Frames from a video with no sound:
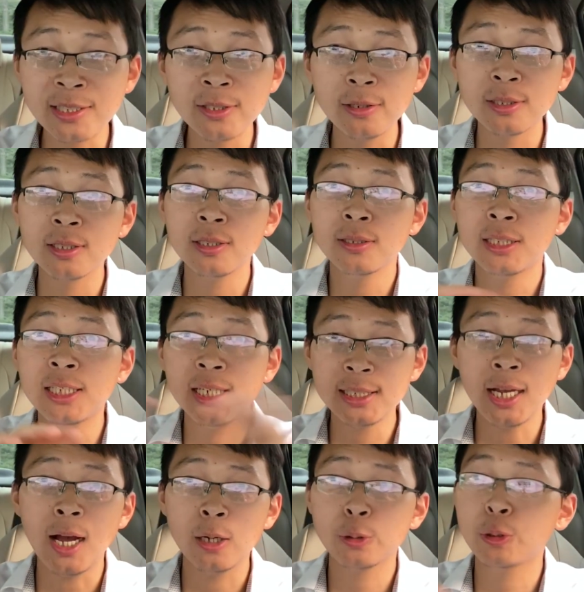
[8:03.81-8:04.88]
设施、机
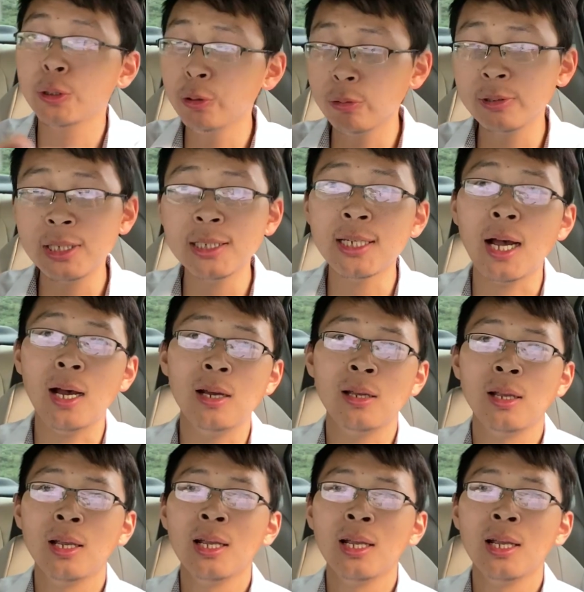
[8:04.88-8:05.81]
场、军用机场，